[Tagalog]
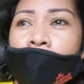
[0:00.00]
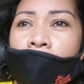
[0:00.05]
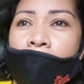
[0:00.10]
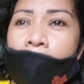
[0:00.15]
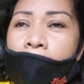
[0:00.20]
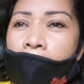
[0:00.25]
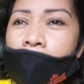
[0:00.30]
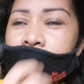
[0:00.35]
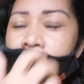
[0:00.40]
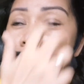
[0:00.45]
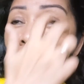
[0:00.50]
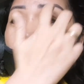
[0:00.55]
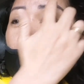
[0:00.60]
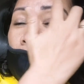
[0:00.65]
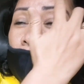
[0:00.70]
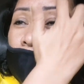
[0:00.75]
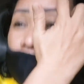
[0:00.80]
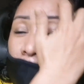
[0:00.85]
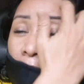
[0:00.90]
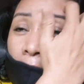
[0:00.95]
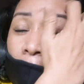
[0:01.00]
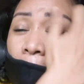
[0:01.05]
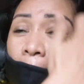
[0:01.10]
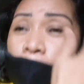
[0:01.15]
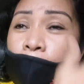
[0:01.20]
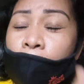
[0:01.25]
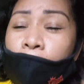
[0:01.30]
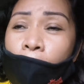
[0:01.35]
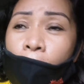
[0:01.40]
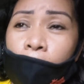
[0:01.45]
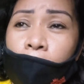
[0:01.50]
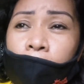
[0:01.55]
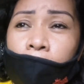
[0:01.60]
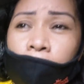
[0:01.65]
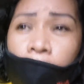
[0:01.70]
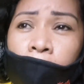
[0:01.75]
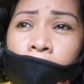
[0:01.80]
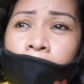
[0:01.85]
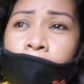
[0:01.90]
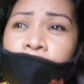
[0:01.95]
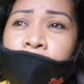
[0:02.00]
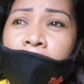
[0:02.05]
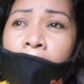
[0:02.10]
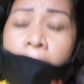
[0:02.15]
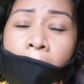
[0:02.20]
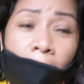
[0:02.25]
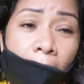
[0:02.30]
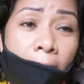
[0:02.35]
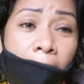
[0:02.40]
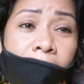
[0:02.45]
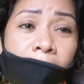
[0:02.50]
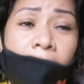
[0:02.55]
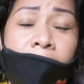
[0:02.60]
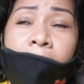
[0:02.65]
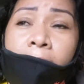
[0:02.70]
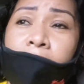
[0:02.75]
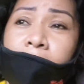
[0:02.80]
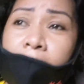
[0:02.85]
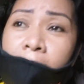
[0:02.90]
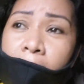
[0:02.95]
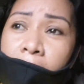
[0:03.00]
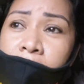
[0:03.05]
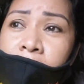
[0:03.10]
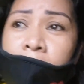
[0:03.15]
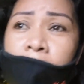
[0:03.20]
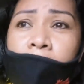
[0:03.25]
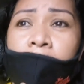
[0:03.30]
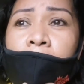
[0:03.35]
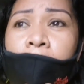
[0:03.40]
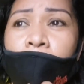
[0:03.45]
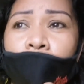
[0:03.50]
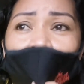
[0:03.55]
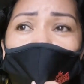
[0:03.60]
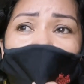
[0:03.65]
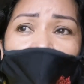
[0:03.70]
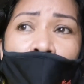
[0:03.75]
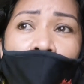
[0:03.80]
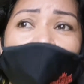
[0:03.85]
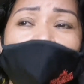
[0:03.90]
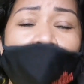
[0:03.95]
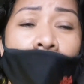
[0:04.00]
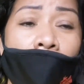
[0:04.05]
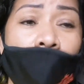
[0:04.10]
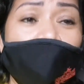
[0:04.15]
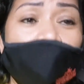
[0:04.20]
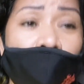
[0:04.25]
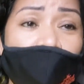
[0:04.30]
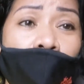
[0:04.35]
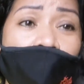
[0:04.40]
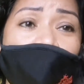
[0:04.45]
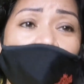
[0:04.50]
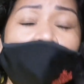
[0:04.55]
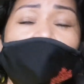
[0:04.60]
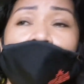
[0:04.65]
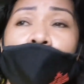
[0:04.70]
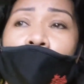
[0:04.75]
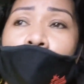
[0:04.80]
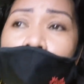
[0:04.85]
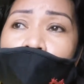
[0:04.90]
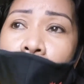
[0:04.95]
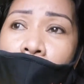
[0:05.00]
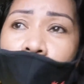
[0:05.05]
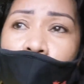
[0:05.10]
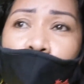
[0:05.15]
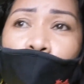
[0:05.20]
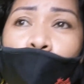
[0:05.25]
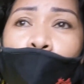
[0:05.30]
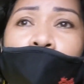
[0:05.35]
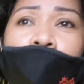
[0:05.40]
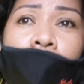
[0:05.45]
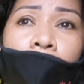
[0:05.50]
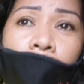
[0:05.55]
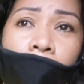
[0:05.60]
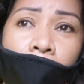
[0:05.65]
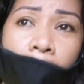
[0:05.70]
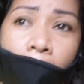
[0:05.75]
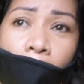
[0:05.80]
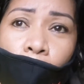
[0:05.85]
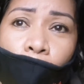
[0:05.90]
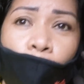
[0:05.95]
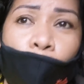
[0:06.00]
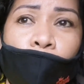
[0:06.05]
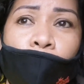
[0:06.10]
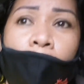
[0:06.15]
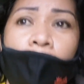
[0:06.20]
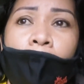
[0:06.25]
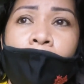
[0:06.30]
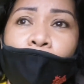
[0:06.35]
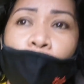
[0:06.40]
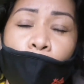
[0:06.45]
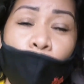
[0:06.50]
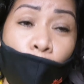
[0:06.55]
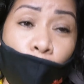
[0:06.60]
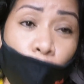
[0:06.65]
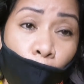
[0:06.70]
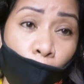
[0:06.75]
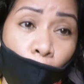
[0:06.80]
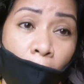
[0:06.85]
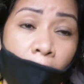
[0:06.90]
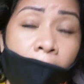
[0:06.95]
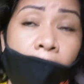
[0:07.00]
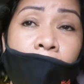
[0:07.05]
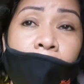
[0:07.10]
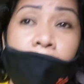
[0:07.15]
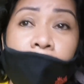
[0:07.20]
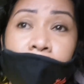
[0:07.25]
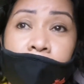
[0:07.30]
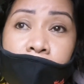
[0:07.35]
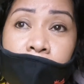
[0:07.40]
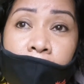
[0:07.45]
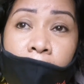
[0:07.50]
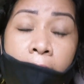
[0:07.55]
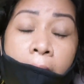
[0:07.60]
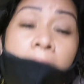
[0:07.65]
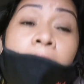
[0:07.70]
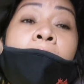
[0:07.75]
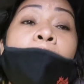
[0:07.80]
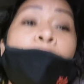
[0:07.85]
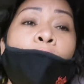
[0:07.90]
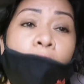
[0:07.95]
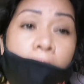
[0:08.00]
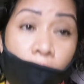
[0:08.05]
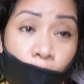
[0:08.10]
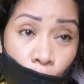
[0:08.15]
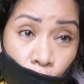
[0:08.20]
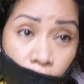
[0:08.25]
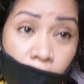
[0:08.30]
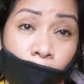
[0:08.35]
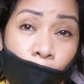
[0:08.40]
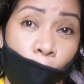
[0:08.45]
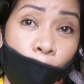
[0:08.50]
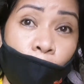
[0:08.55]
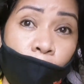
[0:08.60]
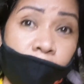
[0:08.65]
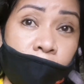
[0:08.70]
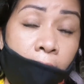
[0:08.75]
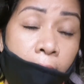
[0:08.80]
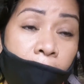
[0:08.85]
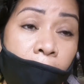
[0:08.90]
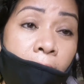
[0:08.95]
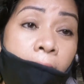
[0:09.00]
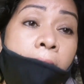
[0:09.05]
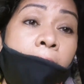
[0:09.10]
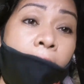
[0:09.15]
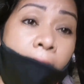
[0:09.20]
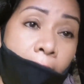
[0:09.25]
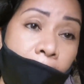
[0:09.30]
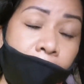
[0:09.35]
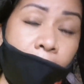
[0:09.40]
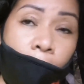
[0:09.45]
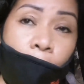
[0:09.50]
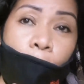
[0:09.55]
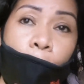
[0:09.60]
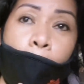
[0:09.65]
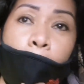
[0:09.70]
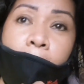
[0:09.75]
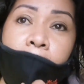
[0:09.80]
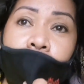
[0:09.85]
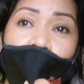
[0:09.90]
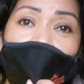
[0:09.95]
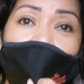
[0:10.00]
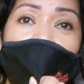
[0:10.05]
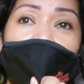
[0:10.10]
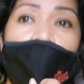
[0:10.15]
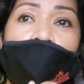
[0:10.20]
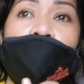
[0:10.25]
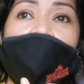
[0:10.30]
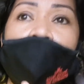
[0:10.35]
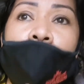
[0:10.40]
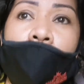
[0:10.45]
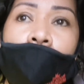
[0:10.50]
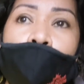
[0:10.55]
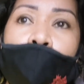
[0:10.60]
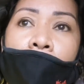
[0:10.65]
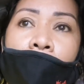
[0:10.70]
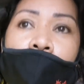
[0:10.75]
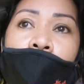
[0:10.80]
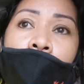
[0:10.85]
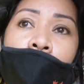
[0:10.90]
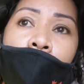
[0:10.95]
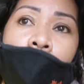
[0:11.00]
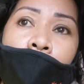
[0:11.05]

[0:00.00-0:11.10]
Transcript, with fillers: uh, sa, ang, sa alam kong kaya natin, kung saan kaya natin mga bay, doon talaga ako tumutulong hanggat alam ko lang na kung saan lang ang kaya ko. Pag hindi naman mga bay,